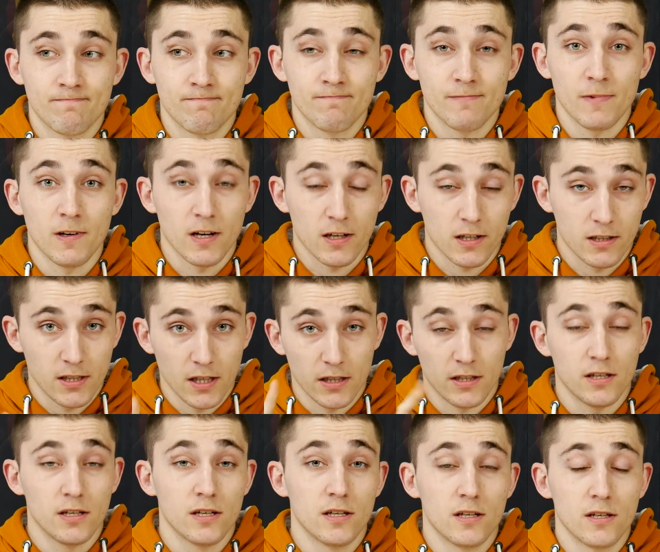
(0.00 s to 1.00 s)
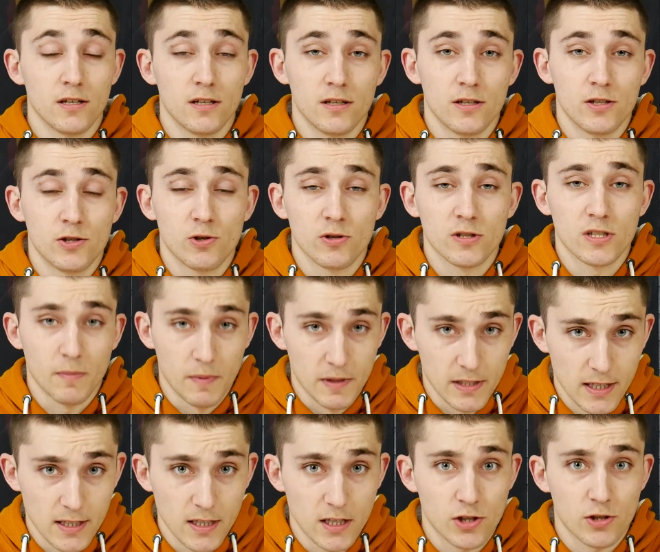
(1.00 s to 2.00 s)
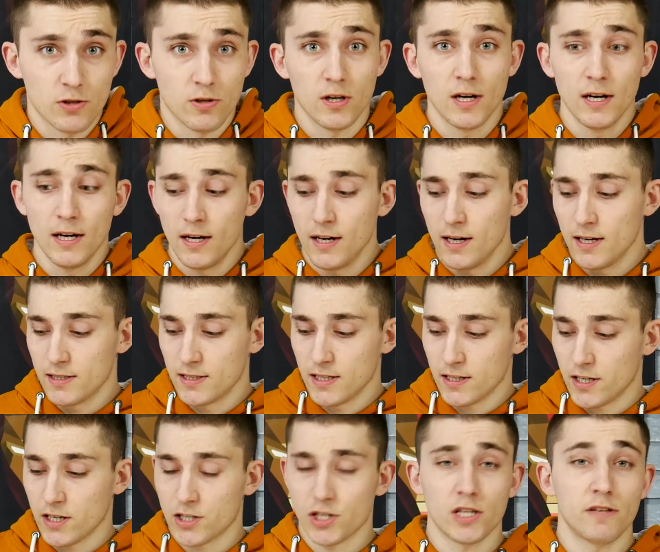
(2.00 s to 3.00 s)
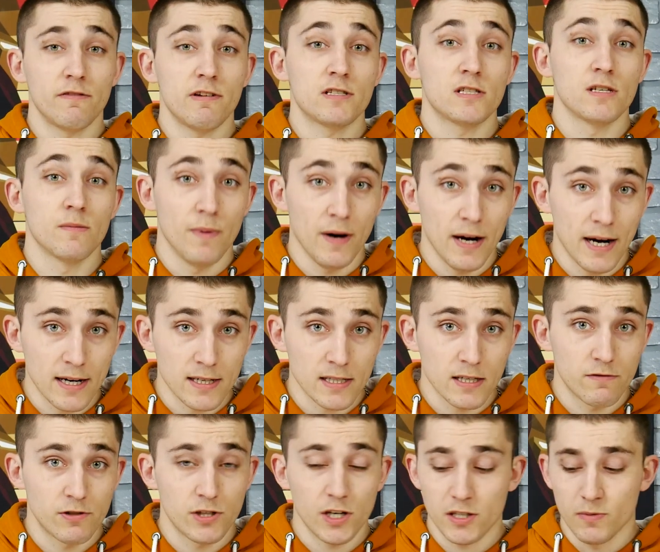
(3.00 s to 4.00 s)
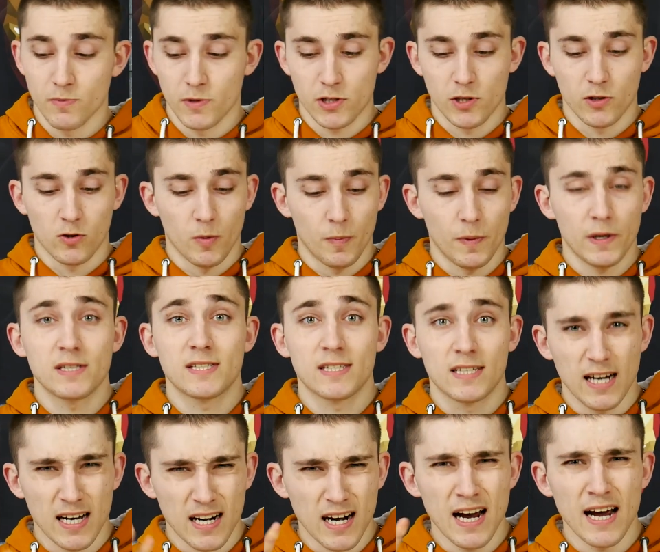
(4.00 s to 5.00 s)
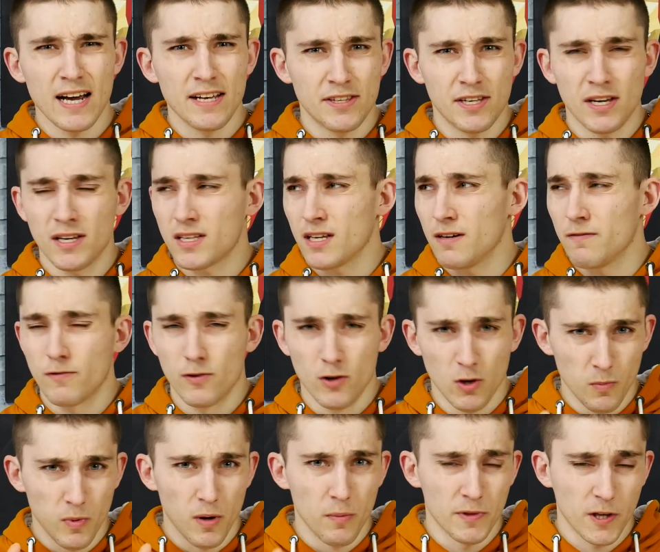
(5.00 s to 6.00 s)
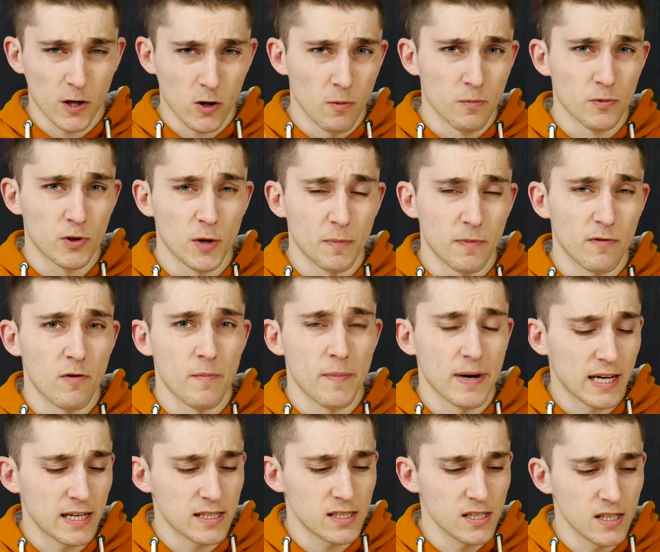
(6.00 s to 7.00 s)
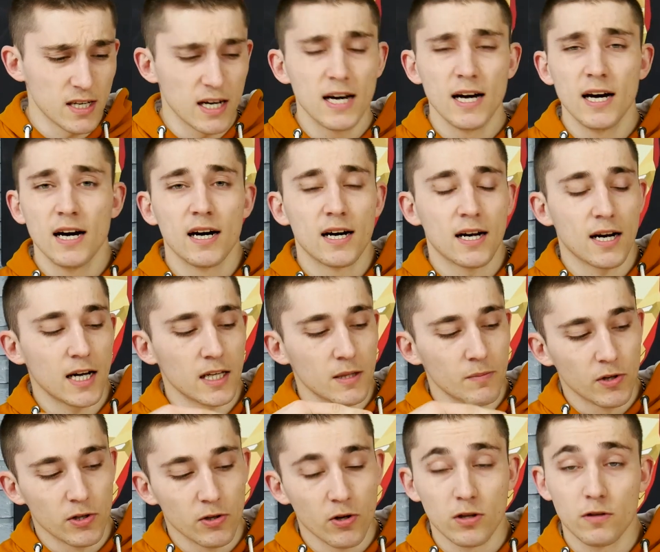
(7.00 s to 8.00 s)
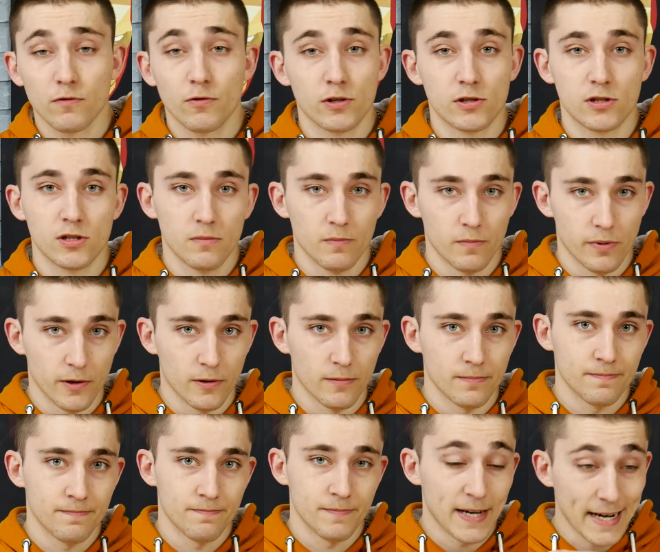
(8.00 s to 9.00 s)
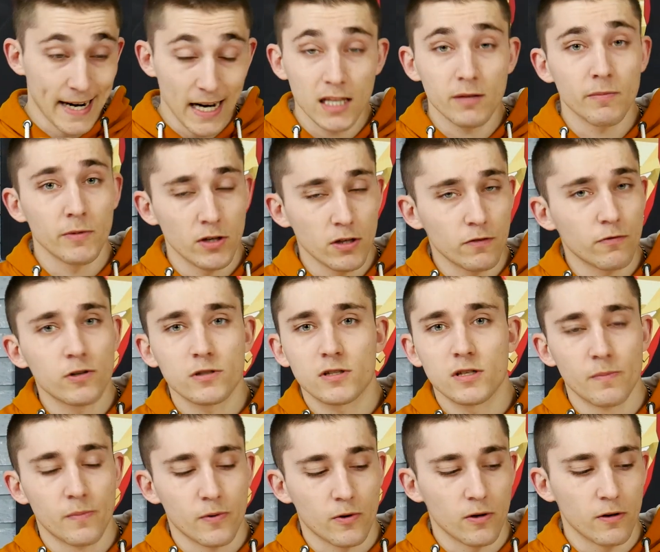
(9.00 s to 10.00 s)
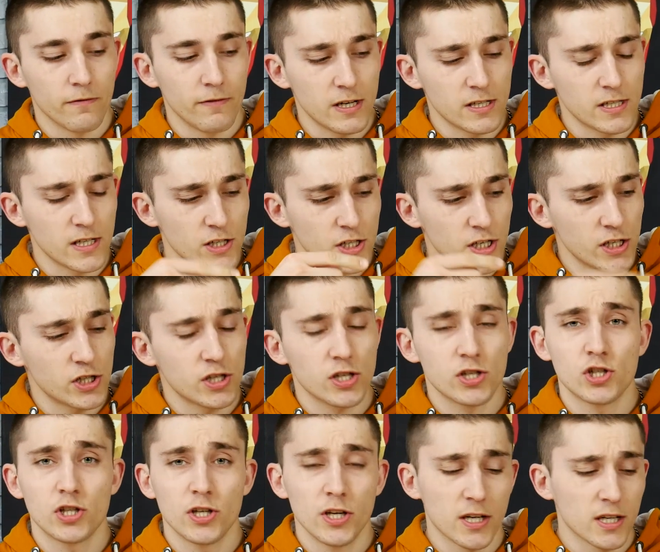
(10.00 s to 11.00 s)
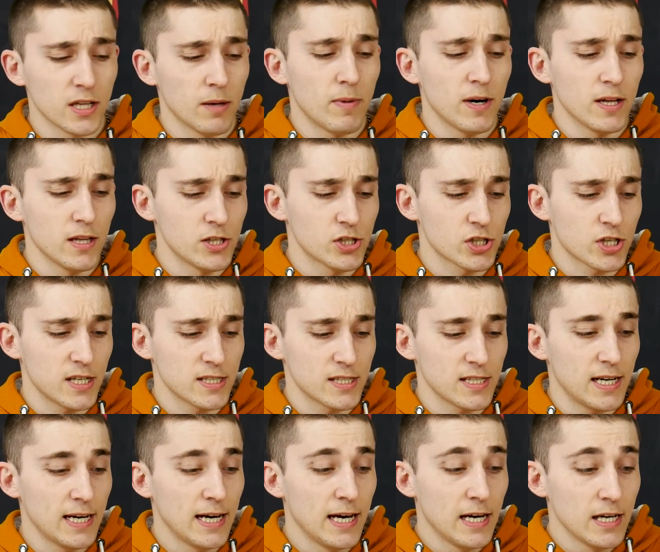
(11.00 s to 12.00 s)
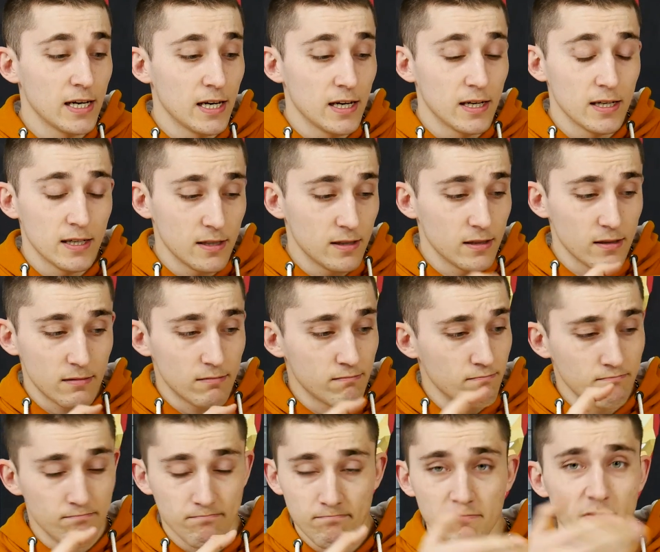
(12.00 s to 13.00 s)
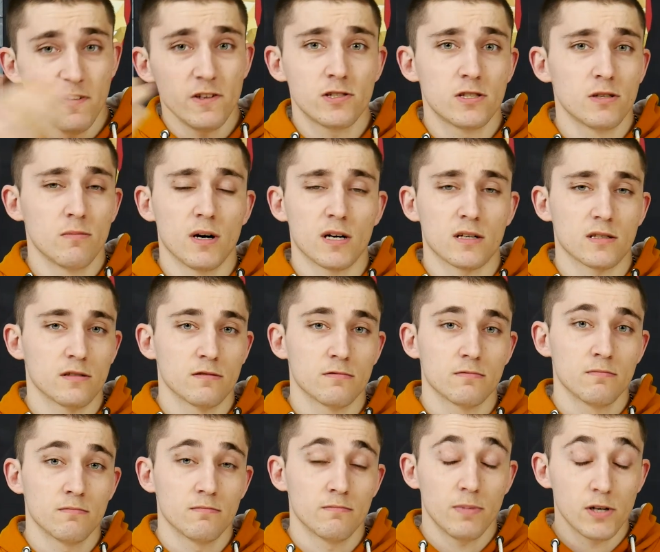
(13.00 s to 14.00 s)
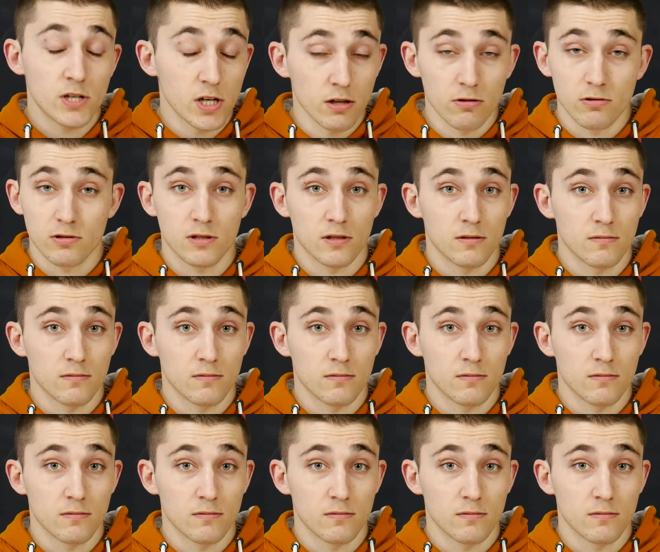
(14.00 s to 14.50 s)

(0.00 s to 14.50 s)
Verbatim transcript: А, кстати, еще забыл сказать, что за те же 200 баксов сейчас можно купить с гарантией там в любом таком топовом магазине Redmi Note 8 Pro. Redmi Note 8 Pro, версия 6.4 глобалочка за э, 200 баксов. Пожалуйста.